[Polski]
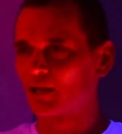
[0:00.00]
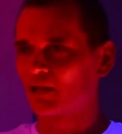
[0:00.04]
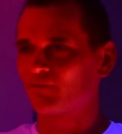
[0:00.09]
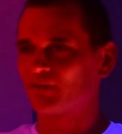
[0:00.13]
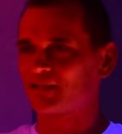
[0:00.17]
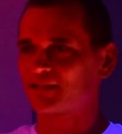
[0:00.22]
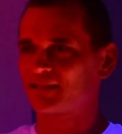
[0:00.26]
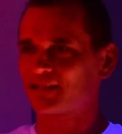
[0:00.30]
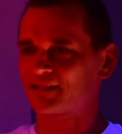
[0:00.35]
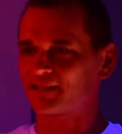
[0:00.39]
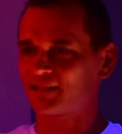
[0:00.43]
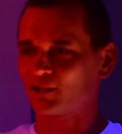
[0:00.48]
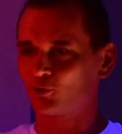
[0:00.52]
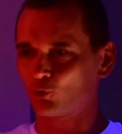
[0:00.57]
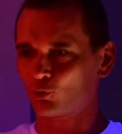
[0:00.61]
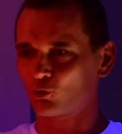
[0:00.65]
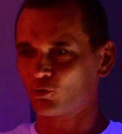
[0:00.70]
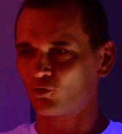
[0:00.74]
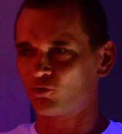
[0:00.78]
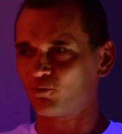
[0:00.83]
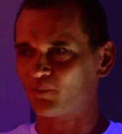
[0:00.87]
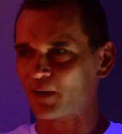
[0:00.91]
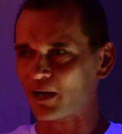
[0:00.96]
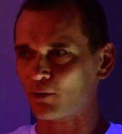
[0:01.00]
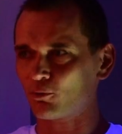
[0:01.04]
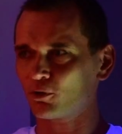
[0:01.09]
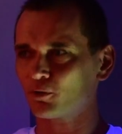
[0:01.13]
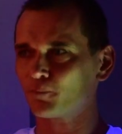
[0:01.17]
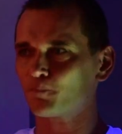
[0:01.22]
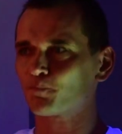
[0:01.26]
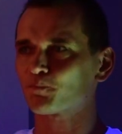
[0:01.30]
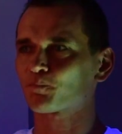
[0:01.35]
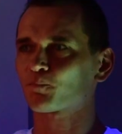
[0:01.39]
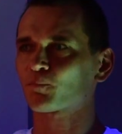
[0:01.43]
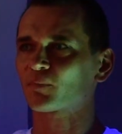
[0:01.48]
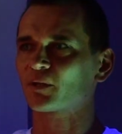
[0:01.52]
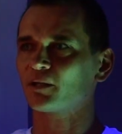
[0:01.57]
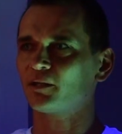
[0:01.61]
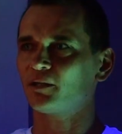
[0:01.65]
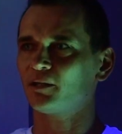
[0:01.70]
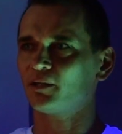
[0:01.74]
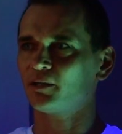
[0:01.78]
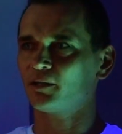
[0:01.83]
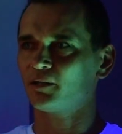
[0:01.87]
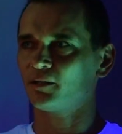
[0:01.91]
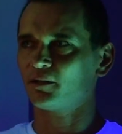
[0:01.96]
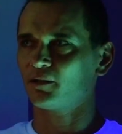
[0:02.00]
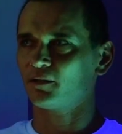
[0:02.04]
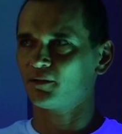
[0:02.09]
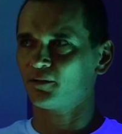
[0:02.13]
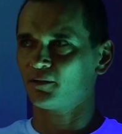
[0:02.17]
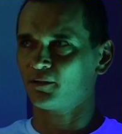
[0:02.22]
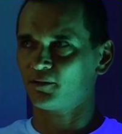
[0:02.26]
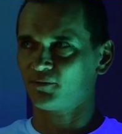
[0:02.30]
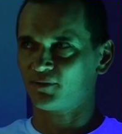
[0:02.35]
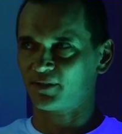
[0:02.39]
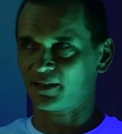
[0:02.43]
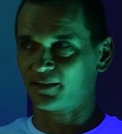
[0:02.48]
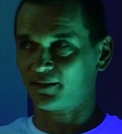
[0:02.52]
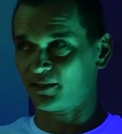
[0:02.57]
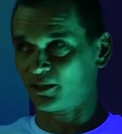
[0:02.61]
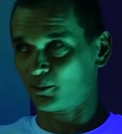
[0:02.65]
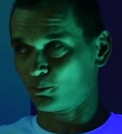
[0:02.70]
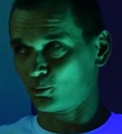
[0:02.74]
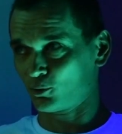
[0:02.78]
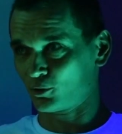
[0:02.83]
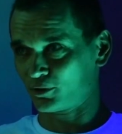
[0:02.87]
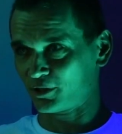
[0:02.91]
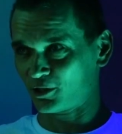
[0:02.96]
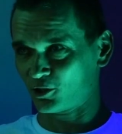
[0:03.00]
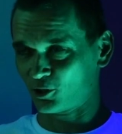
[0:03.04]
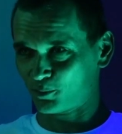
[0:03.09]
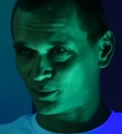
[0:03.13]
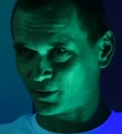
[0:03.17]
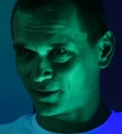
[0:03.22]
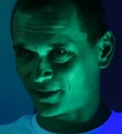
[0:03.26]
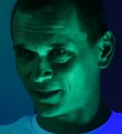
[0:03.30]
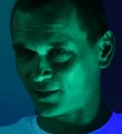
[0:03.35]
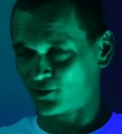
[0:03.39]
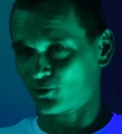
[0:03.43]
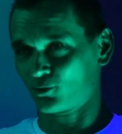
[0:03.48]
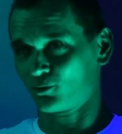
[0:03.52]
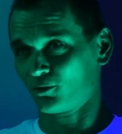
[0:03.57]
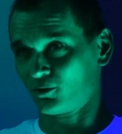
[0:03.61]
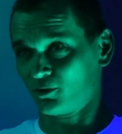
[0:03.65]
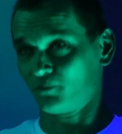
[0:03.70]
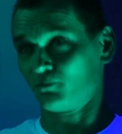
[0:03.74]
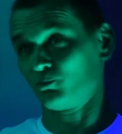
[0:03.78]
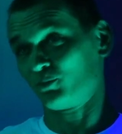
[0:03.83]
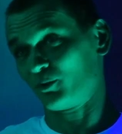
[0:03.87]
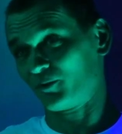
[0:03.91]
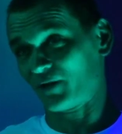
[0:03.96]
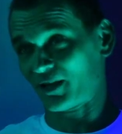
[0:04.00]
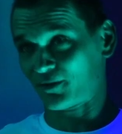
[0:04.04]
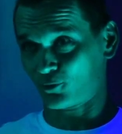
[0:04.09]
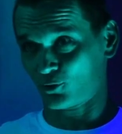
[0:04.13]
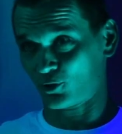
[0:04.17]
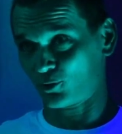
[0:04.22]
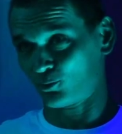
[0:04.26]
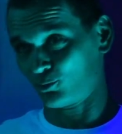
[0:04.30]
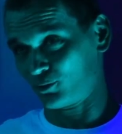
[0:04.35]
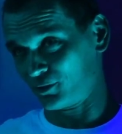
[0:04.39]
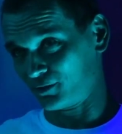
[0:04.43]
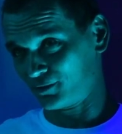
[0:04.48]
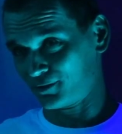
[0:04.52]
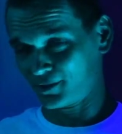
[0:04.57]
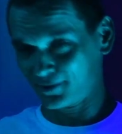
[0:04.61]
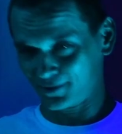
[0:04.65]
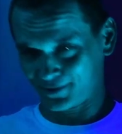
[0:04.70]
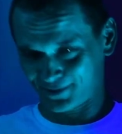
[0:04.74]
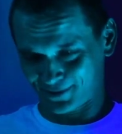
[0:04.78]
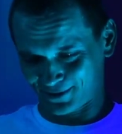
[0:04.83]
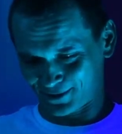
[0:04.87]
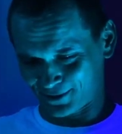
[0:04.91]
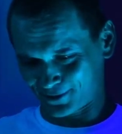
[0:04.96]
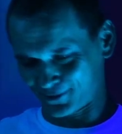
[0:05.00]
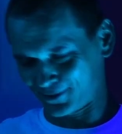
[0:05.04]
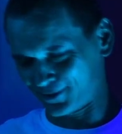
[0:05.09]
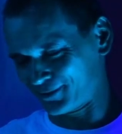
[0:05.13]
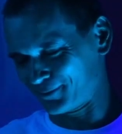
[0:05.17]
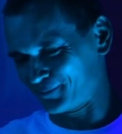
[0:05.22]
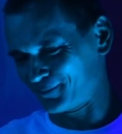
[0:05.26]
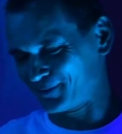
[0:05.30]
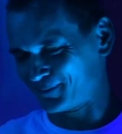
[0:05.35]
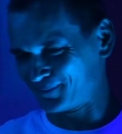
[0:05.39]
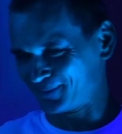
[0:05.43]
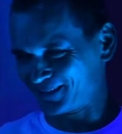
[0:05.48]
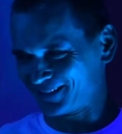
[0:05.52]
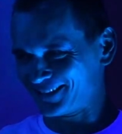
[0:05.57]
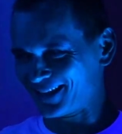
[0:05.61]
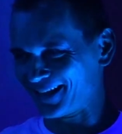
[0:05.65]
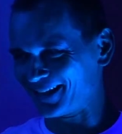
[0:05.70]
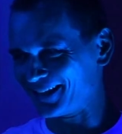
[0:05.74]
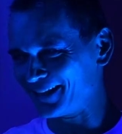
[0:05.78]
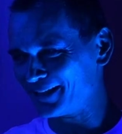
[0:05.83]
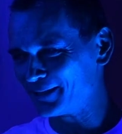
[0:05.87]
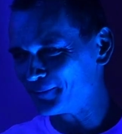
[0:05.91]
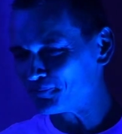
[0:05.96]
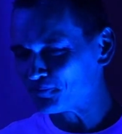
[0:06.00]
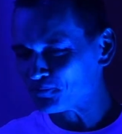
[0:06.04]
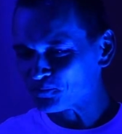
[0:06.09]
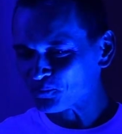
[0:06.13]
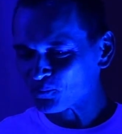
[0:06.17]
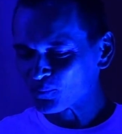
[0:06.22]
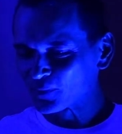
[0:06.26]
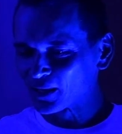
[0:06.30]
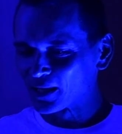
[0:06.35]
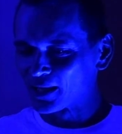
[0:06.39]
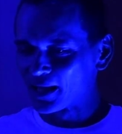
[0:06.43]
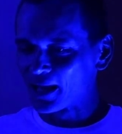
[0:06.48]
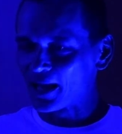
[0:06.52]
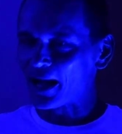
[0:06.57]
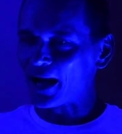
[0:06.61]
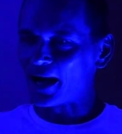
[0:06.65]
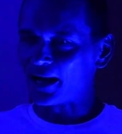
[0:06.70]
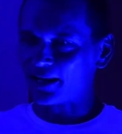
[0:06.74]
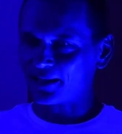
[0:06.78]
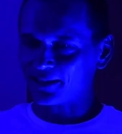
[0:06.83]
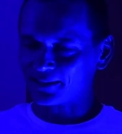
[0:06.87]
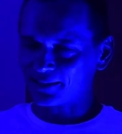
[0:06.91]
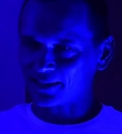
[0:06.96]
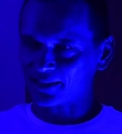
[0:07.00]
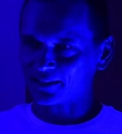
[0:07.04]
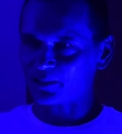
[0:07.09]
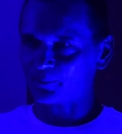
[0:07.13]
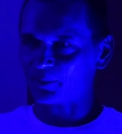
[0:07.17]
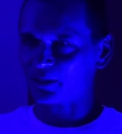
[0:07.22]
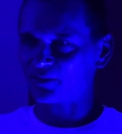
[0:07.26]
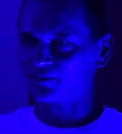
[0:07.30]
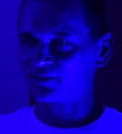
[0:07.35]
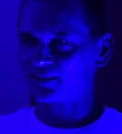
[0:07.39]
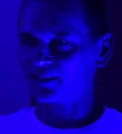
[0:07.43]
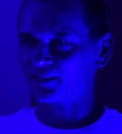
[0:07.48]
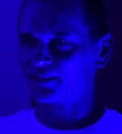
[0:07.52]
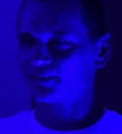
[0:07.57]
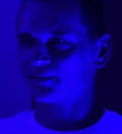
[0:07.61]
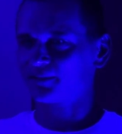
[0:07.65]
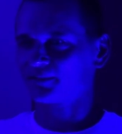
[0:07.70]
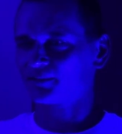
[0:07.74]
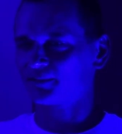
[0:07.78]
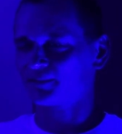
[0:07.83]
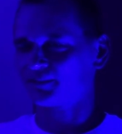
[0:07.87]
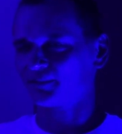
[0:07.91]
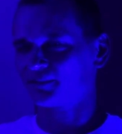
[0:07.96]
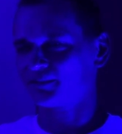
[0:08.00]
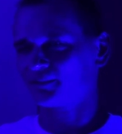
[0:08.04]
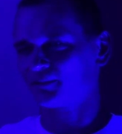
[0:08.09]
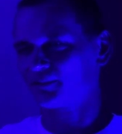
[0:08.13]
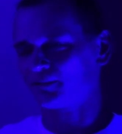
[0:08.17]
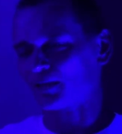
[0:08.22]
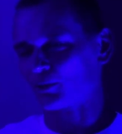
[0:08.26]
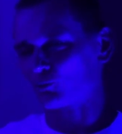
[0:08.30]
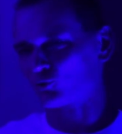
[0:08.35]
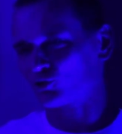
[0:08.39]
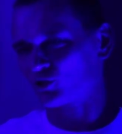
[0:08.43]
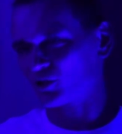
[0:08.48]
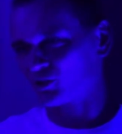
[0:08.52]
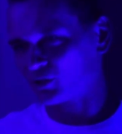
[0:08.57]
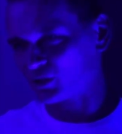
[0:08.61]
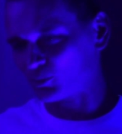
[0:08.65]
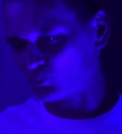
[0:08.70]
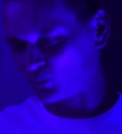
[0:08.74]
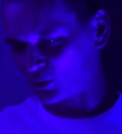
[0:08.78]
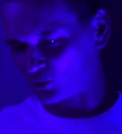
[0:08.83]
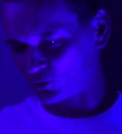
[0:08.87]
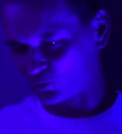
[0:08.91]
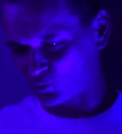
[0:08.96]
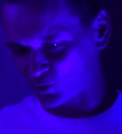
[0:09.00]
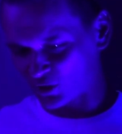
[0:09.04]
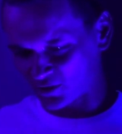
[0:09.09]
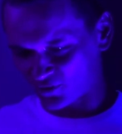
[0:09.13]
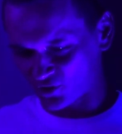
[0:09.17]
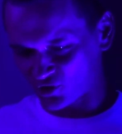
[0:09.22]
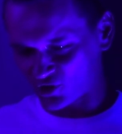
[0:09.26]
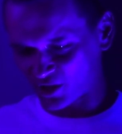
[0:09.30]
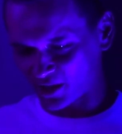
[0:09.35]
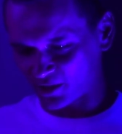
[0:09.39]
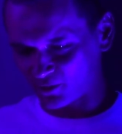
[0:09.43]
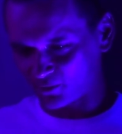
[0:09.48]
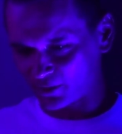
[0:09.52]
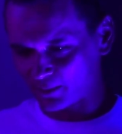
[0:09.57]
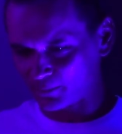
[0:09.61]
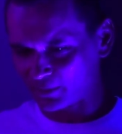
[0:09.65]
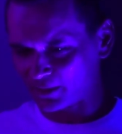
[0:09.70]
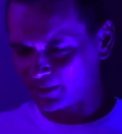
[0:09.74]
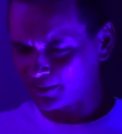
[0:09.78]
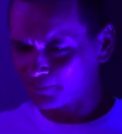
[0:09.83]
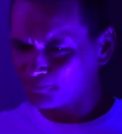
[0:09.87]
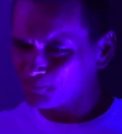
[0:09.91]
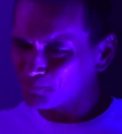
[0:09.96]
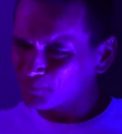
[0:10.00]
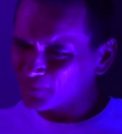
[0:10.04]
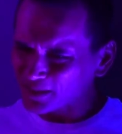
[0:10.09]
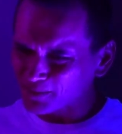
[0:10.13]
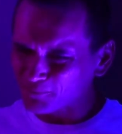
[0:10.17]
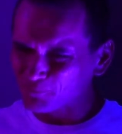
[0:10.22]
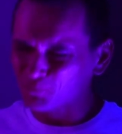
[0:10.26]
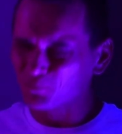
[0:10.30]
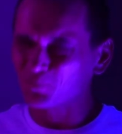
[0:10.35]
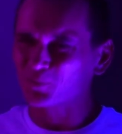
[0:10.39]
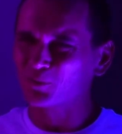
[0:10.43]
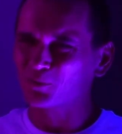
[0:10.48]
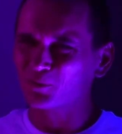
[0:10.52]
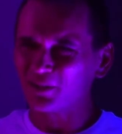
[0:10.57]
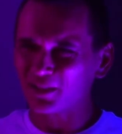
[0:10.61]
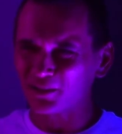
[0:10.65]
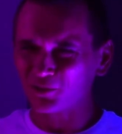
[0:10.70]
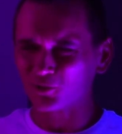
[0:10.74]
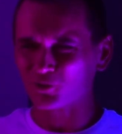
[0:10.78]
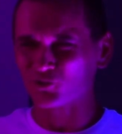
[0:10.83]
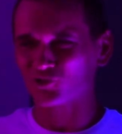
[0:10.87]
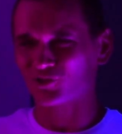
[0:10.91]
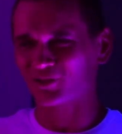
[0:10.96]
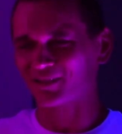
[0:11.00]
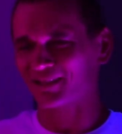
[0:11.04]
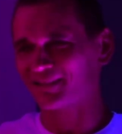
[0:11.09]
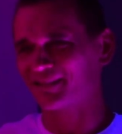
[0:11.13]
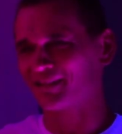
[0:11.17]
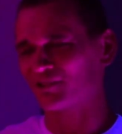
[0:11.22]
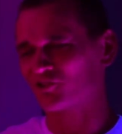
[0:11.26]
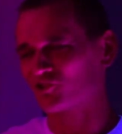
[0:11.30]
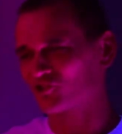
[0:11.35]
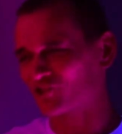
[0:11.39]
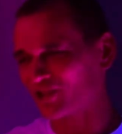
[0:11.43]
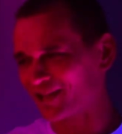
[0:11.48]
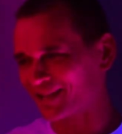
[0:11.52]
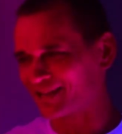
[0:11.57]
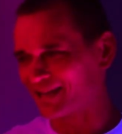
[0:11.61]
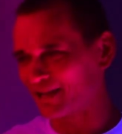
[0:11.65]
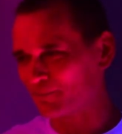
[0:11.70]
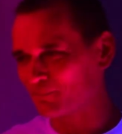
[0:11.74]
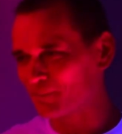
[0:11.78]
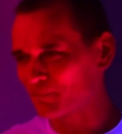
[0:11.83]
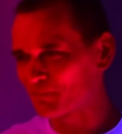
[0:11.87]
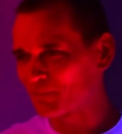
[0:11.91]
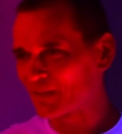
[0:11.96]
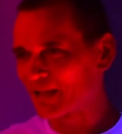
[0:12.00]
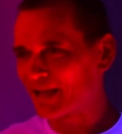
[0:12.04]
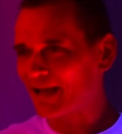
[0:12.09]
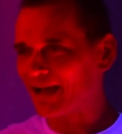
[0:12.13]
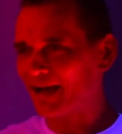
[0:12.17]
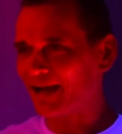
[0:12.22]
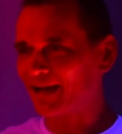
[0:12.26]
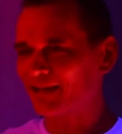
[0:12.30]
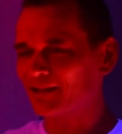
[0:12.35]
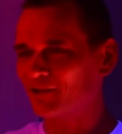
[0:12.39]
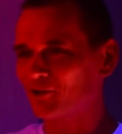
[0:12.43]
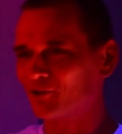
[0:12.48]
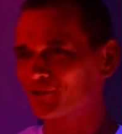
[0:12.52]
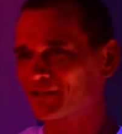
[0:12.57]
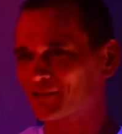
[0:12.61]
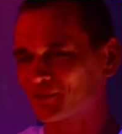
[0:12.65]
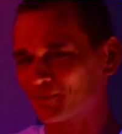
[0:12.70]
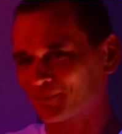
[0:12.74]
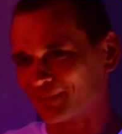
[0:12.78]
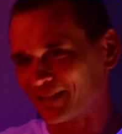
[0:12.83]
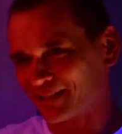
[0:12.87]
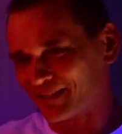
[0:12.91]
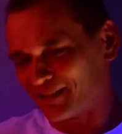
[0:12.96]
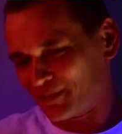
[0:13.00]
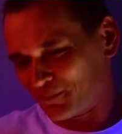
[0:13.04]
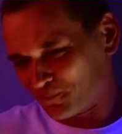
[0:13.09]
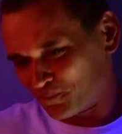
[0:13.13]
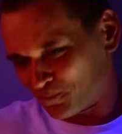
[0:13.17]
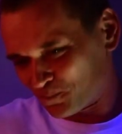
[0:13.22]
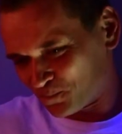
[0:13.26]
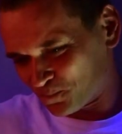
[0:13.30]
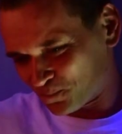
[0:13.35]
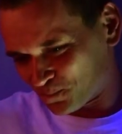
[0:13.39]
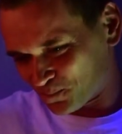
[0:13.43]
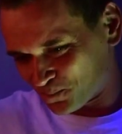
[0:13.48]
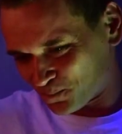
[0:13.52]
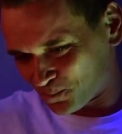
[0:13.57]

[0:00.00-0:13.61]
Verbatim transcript: Więc jest tych druków mało i wtedy nie było tego procesu, o, pojawił się błąd, no to robimy dalej. Ale tak naprawdę y, ja już się do tych błędów przyzwyczaiłem i nie to, że na nie czekam, ale one są takim